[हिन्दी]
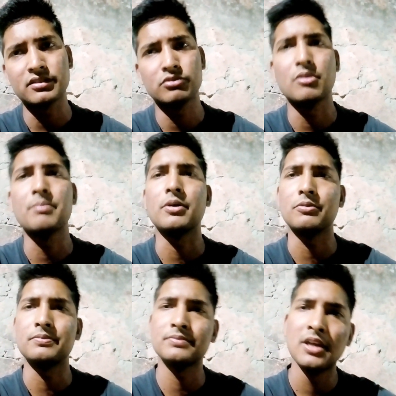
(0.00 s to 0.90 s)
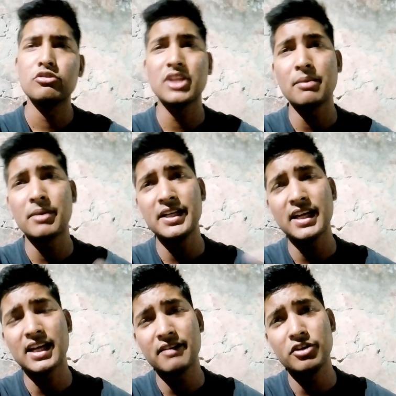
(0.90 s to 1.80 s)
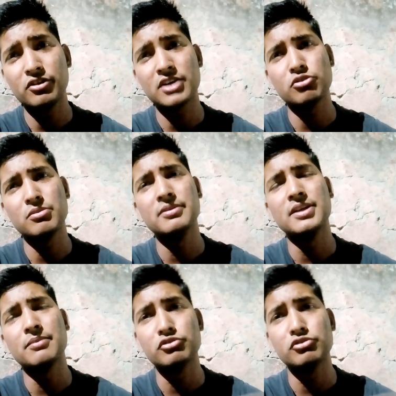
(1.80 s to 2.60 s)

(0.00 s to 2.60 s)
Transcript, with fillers: सकते हो तो आप करो तो ज़्यादा बड़ी नहीं कर है वीडियो यार जो भी बंदा